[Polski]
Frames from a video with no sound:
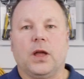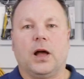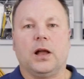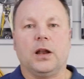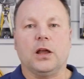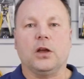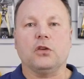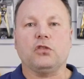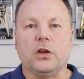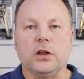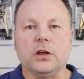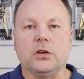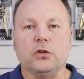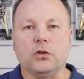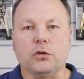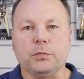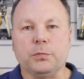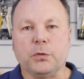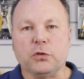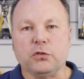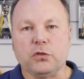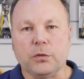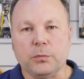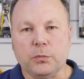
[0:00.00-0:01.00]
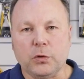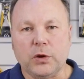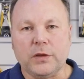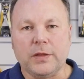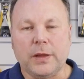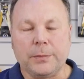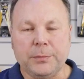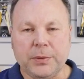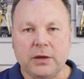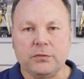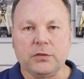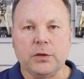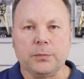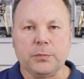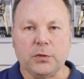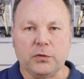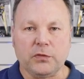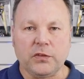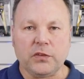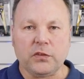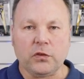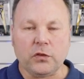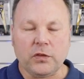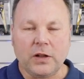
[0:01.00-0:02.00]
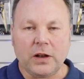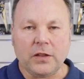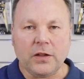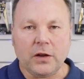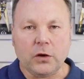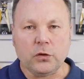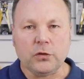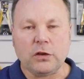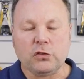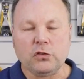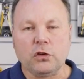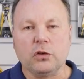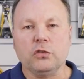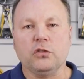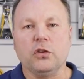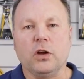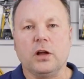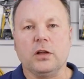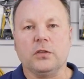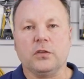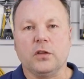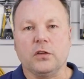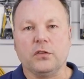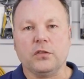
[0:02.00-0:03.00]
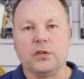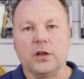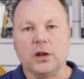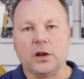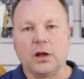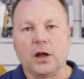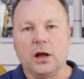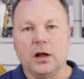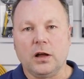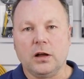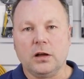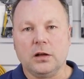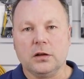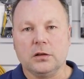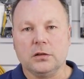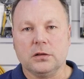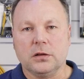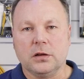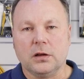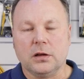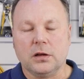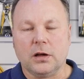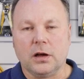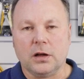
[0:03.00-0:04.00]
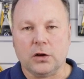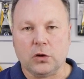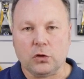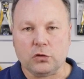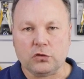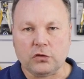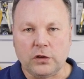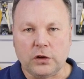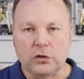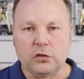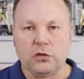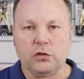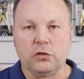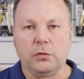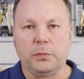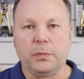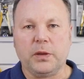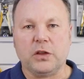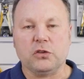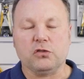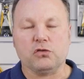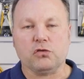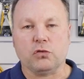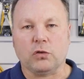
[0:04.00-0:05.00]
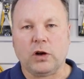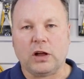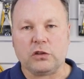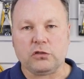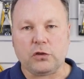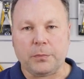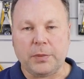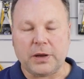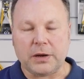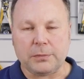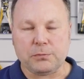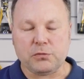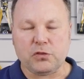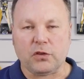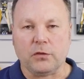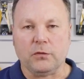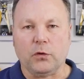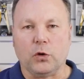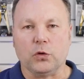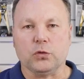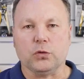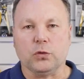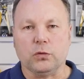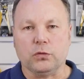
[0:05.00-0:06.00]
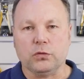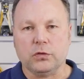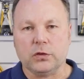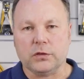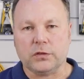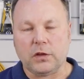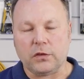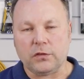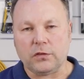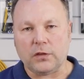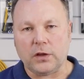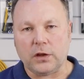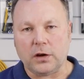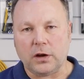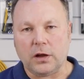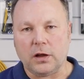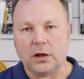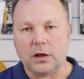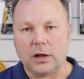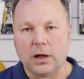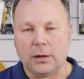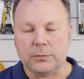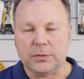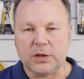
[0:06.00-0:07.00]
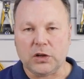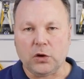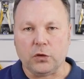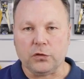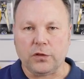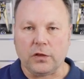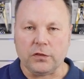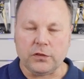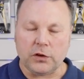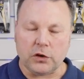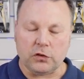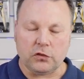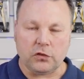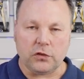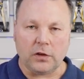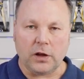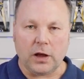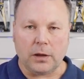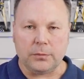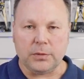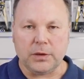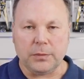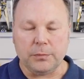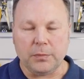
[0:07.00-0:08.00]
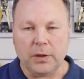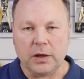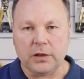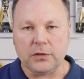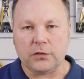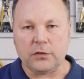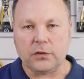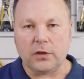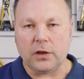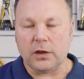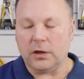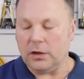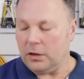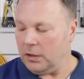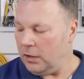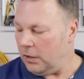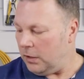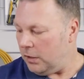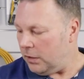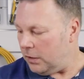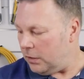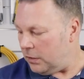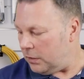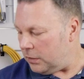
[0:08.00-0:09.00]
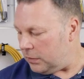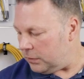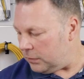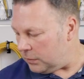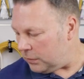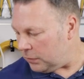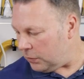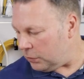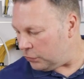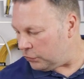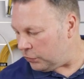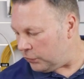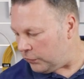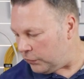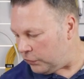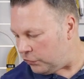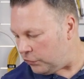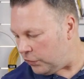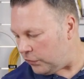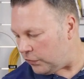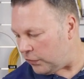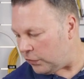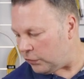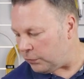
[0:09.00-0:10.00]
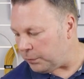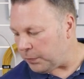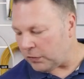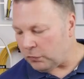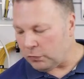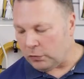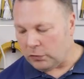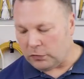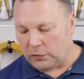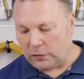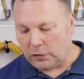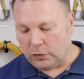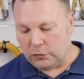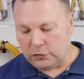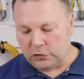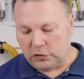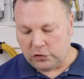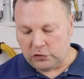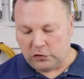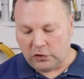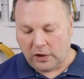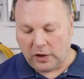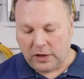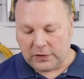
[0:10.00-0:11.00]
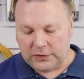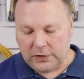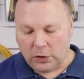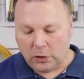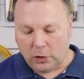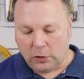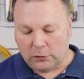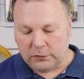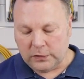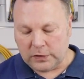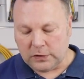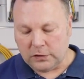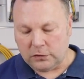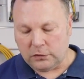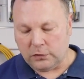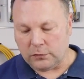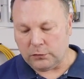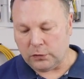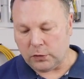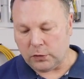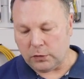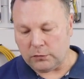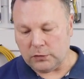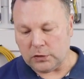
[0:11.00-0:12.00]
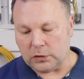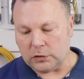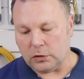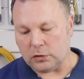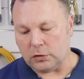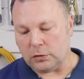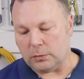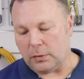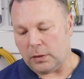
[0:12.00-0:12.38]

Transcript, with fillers: ale jeżeli ktoś potrzebuje naprawdę profesjonalnego narzędzia, testera e, RJ45, szukacza par przewodów, testera kabli koncentrycznych, kabli BNC, e, oczywiście też pracującego w sieciach analogowych i cyfrowych, no to